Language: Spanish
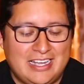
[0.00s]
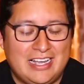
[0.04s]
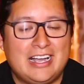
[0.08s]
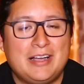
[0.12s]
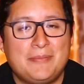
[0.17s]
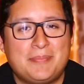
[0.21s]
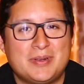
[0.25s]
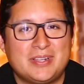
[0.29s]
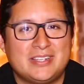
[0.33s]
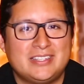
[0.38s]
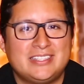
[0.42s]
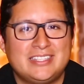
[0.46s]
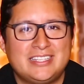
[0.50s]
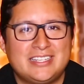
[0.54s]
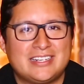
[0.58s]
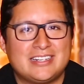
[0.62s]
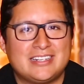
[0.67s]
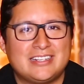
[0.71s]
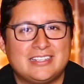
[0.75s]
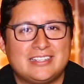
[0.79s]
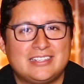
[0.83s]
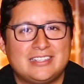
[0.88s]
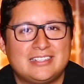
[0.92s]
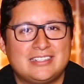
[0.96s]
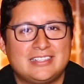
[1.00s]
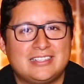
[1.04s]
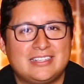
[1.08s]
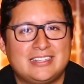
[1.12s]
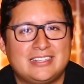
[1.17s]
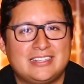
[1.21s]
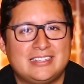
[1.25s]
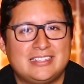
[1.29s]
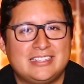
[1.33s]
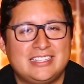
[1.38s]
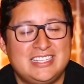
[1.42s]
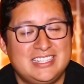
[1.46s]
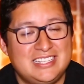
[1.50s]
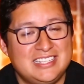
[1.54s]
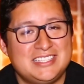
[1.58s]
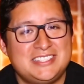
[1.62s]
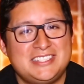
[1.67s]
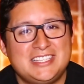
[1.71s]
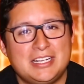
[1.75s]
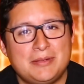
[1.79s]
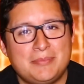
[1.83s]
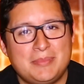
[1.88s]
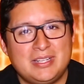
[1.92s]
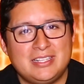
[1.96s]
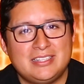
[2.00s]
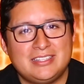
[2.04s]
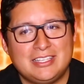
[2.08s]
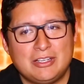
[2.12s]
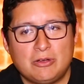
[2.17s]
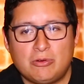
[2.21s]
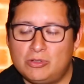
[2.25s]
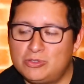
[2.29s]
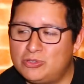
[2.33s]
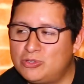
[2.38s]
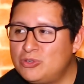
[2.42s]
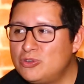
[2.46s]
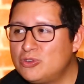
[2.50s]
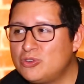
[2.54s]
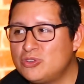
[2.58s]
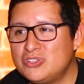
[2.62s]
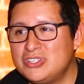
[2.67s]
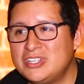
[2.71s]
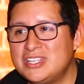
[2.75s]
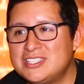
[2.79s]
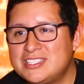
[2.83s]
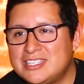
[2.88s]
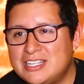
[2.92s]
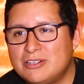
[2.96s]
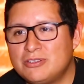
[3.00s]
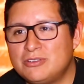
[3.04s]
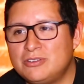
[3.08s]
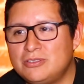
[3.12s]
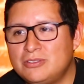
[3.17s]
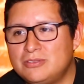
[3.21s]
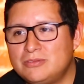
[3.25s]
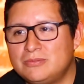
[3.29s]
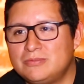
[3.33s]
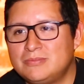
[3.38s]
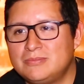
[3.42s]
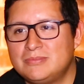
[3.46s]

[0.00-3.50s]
Aprender inicialmente cuando no conoces algo